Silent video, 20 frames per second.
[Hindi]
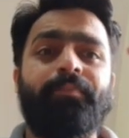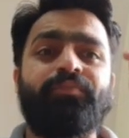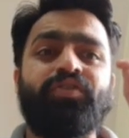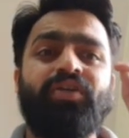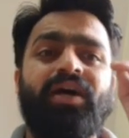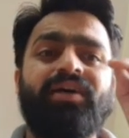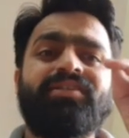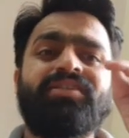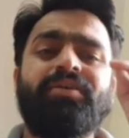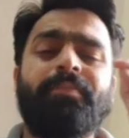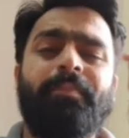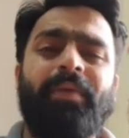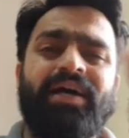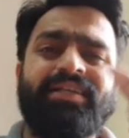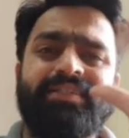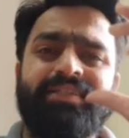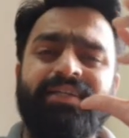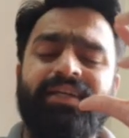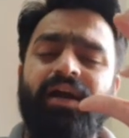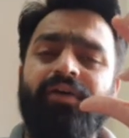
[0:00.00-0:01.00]
चार से
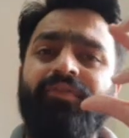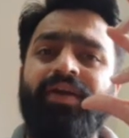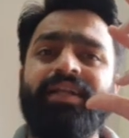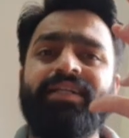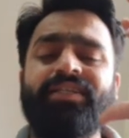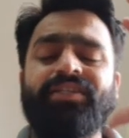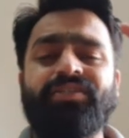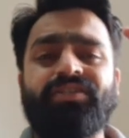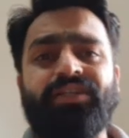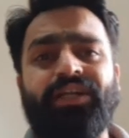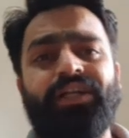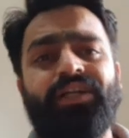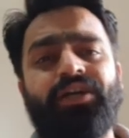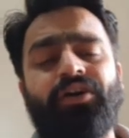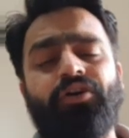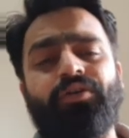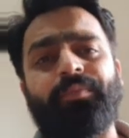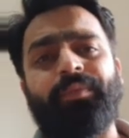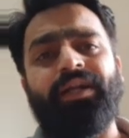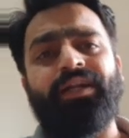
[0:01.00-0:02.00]
पाँच गीगा फैक्ट्री स्टेट
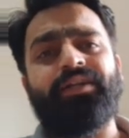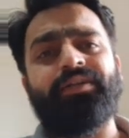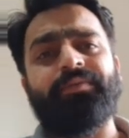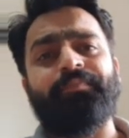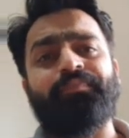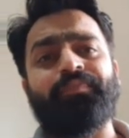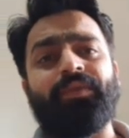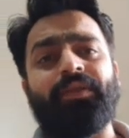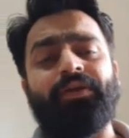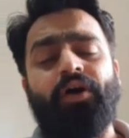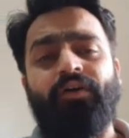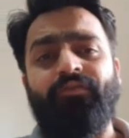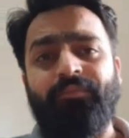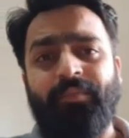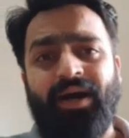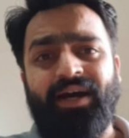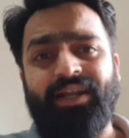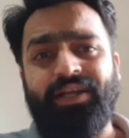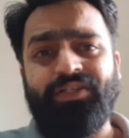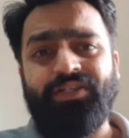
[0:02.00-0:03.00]
गवर्नमेंट ऑफ
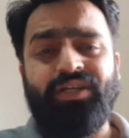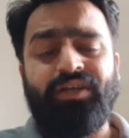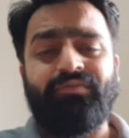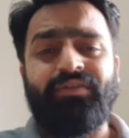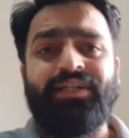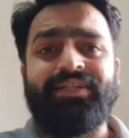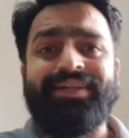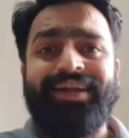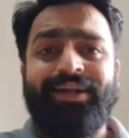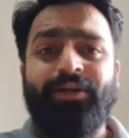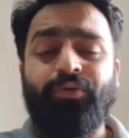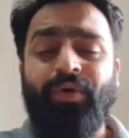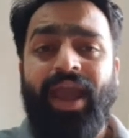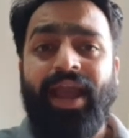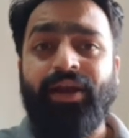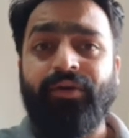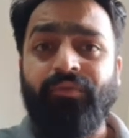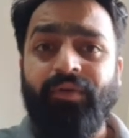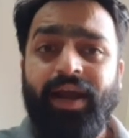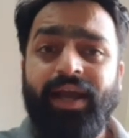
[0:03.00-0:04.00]
महाराष्ट्र विल ट्राई टू
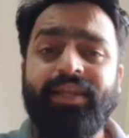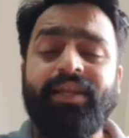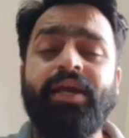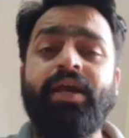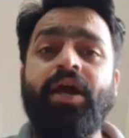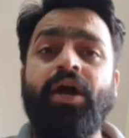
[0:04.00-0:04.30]
एक्वायर